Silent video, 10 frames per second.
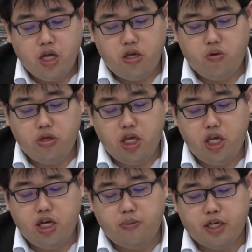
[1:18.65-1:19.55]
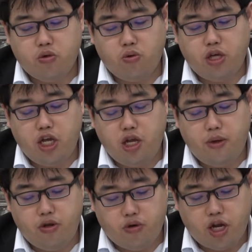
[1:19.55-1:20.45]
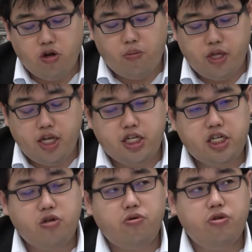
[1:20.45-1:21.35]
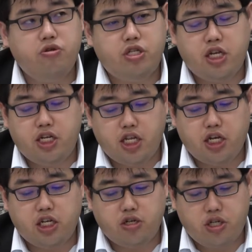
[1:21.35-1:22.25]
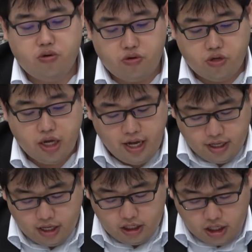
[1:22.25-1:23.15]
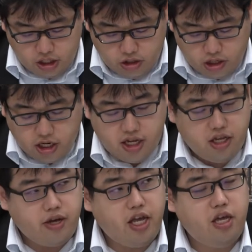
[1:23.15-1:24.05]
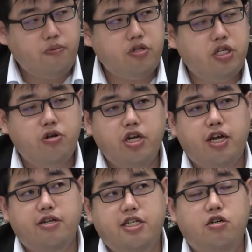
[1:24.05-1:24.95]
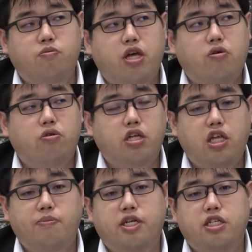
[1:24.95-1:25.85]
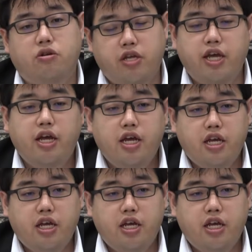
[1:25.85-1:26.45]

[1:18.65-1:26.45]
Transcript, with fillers: 基本的にはまあ総計レベルのやり込みで資料を優先して対策しておくで2017年では英文資料以外の資料も結構出ていましたので、